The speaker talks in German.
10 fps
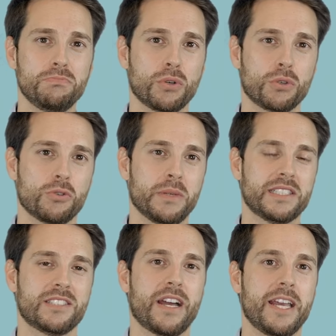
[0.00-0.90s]
Punkt
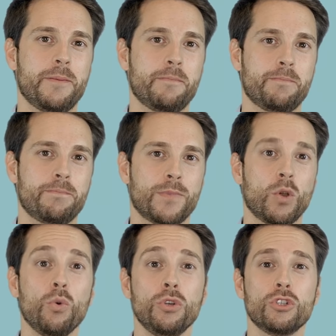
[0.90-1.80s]
Nummer zwei:
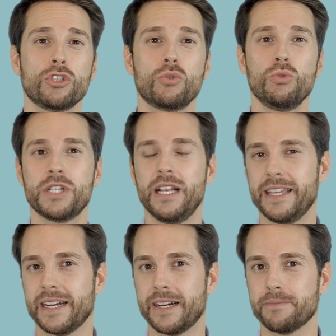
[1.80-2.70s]
Ungeschulte
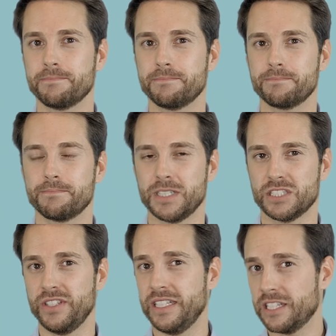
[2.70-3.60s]
Lehrer.
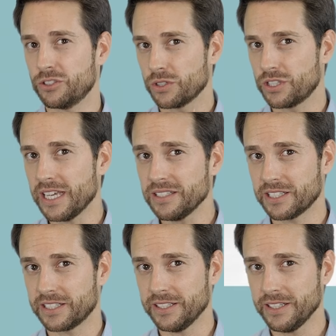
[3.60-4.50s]
Es fehlen nicht nur
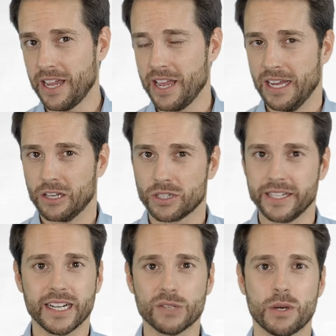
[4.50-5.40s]
Techniker. Laut
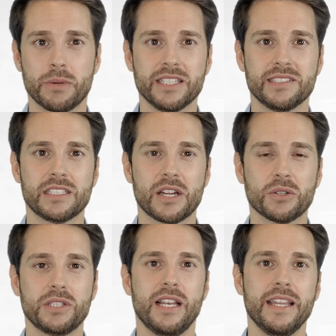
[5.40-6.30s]
Lehrerverband sind
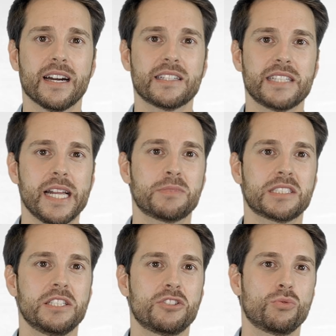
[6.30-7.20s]
auch die Lehrer
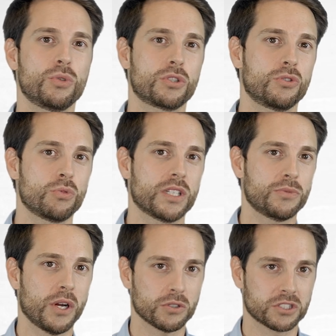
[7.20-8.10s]
selbst nicht gut genug
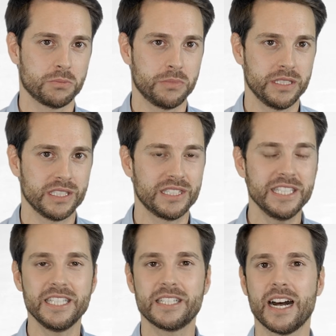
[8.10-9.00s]
dafür ausgebildet,
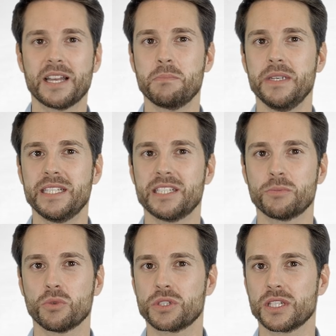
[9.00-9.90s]
digitale Medien
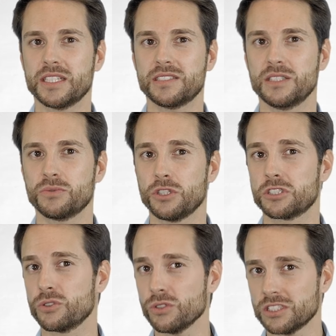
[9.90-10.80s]
im Unterricht sinnvoll
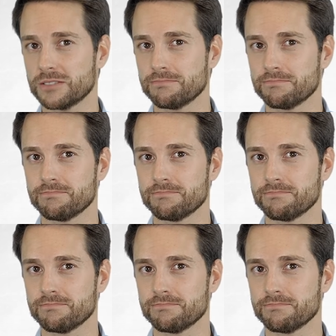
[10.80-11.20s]
zu nutzen.